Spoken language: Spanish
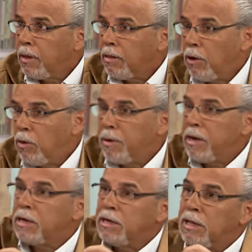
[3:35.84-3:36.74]
De alguna
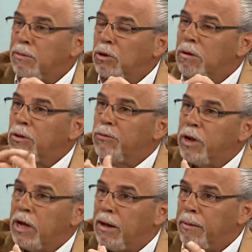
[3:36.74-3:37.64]
manera recién estábamos hablando fuera
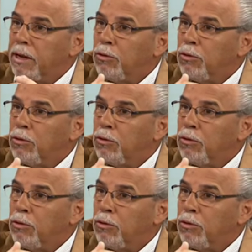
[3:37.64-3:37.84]
de cámara.